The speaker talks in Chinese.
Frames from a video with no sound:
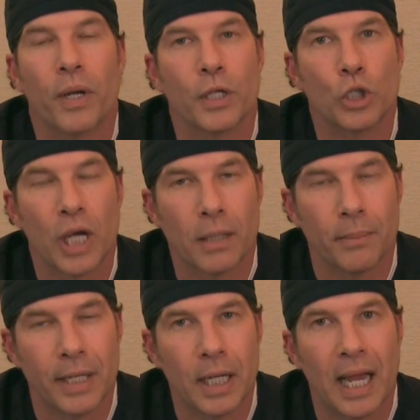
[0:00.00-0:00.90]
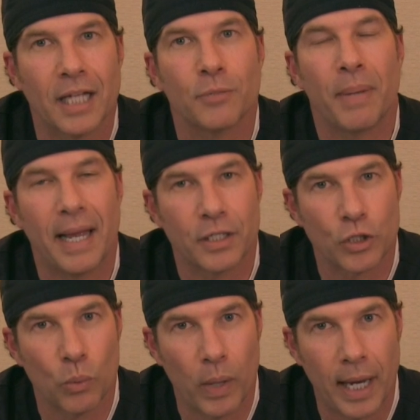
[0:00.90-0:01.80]
在一位男士过世
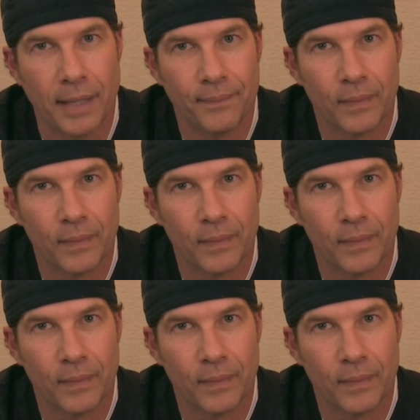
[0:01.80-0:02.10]
之后，